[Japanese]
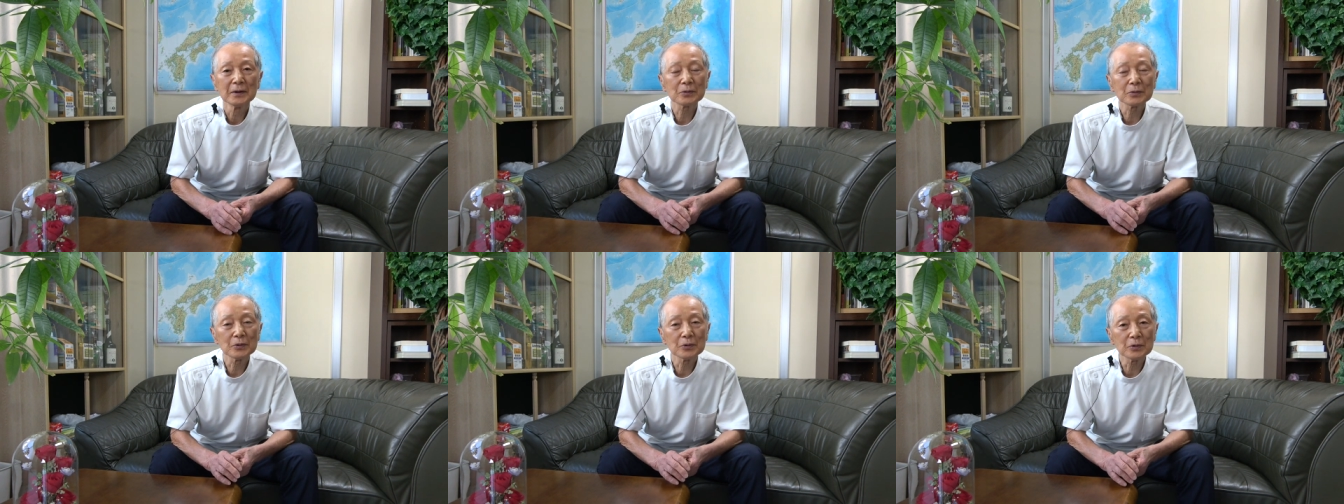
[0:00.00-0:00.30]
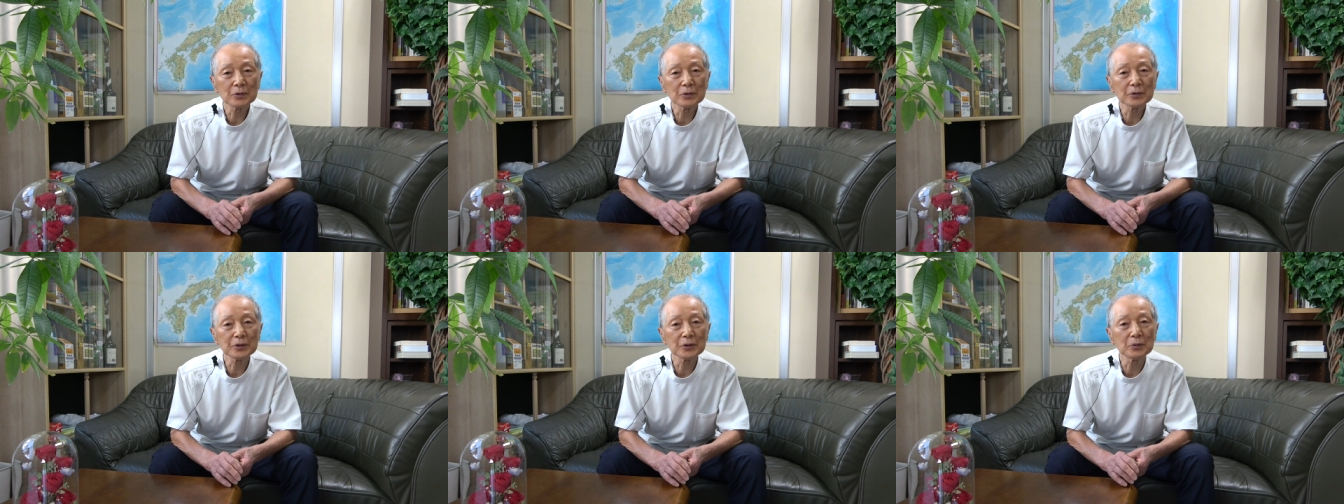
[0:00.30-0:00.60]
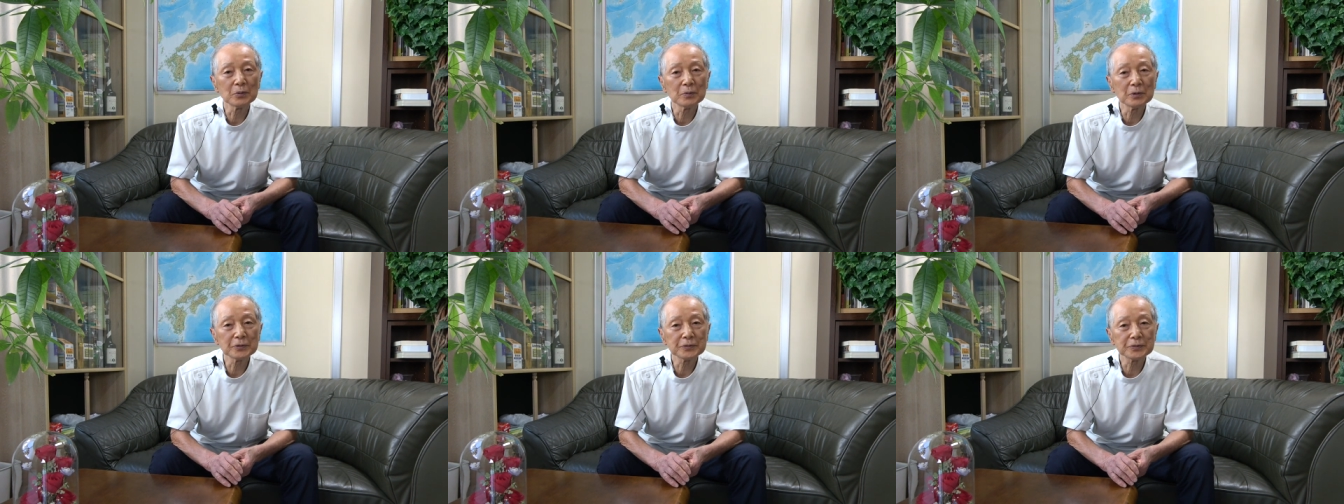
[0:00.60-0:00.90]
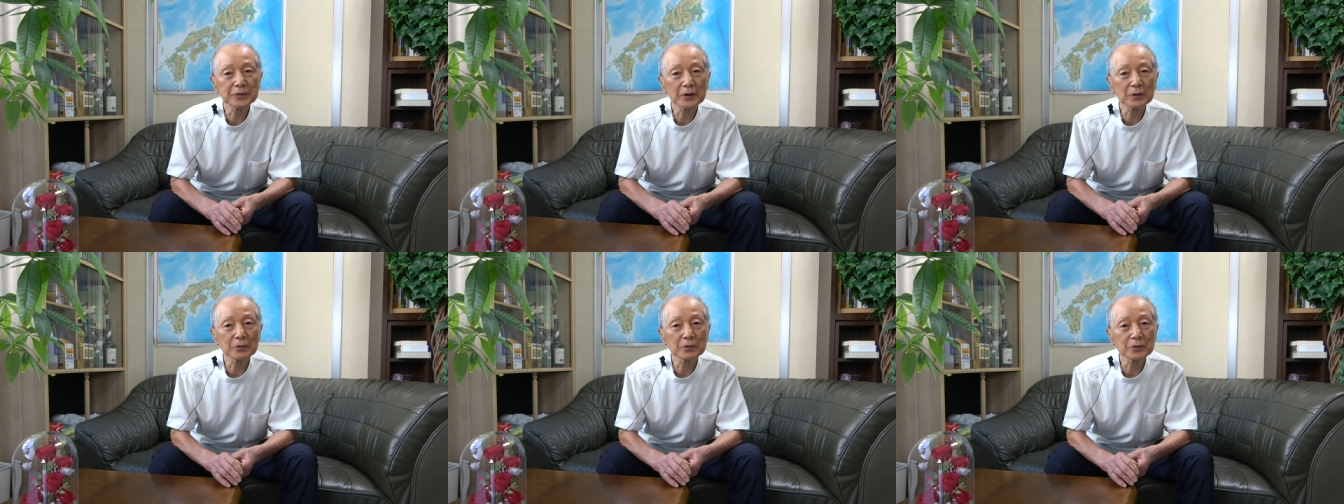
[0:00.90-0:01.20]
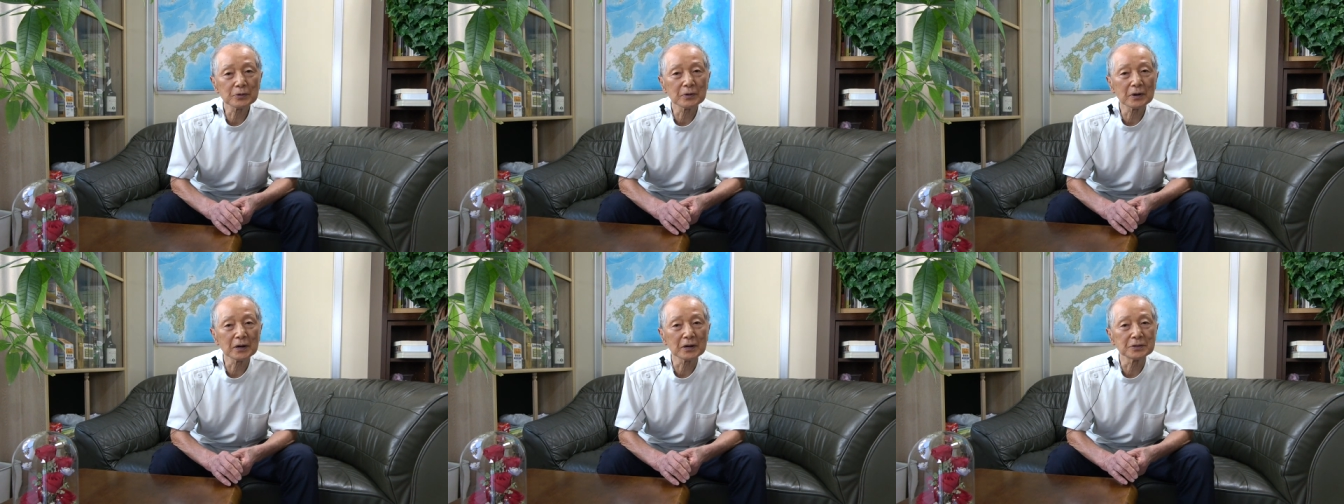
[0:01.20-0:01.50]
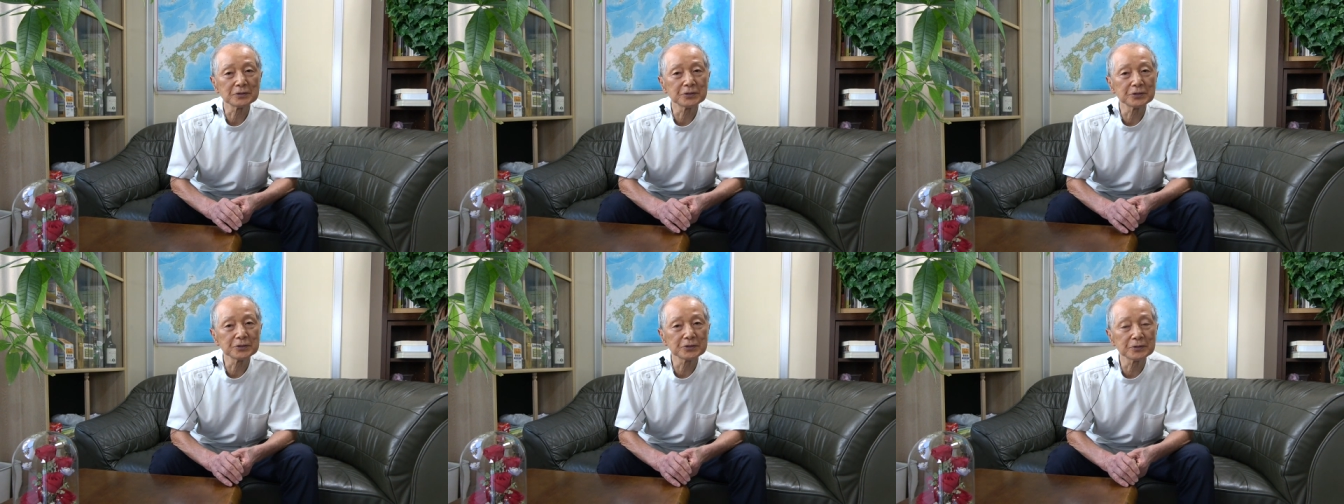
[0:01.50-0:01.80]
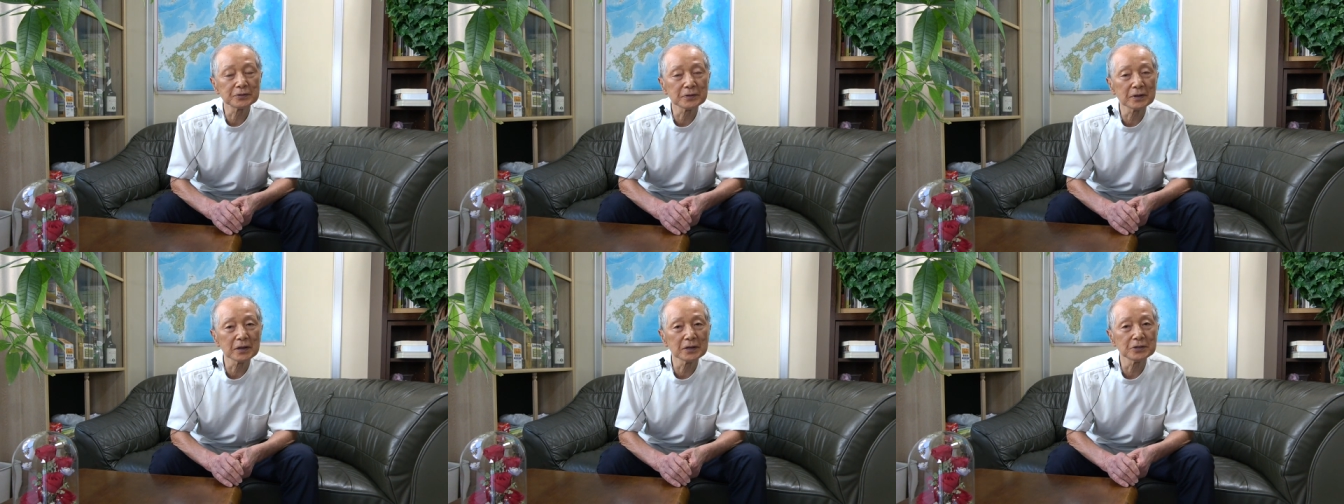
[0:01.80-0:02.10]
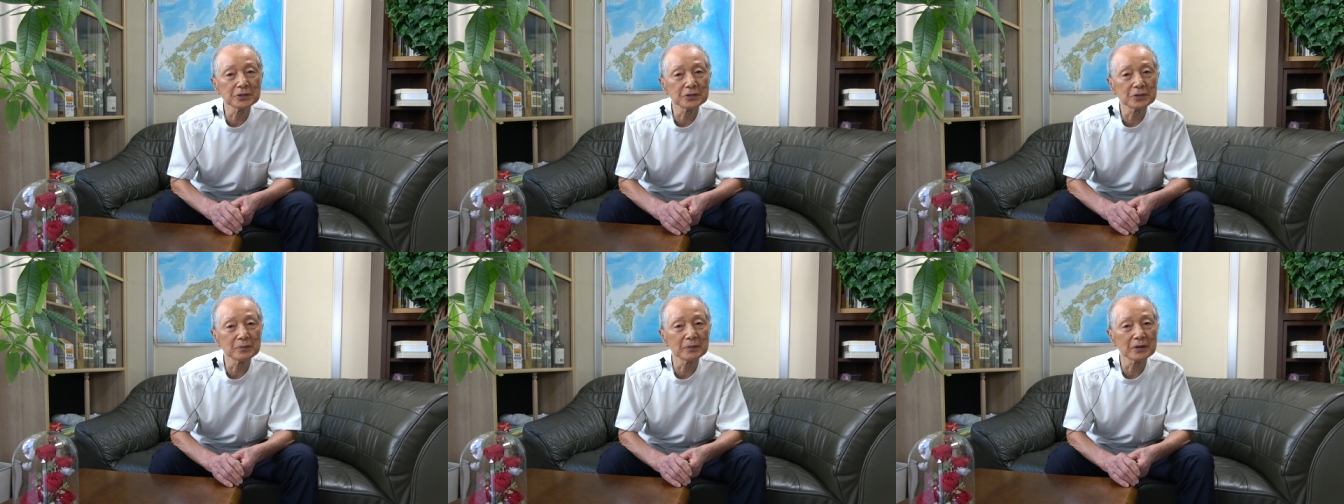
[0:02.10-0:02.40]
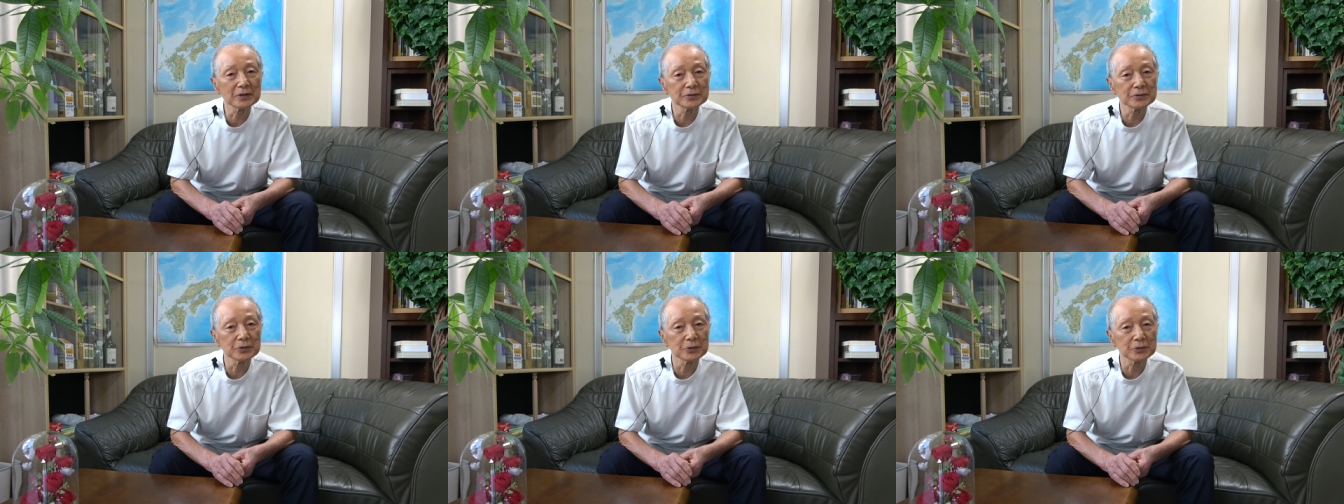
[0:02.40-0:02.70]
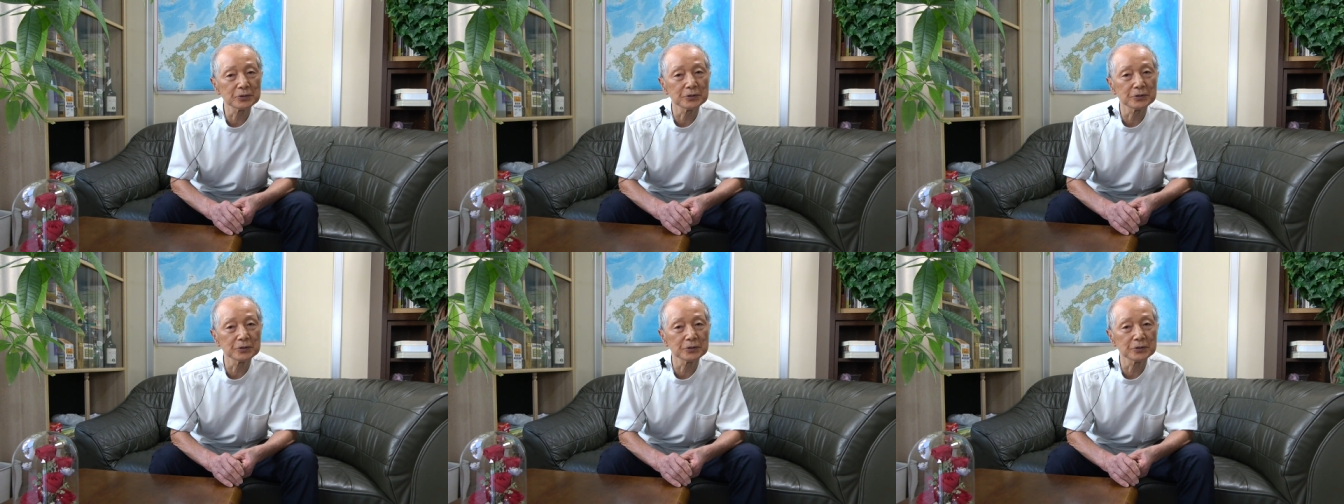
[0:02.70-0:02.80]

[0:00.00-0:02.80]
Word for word: 心で思ったことが実現しますよ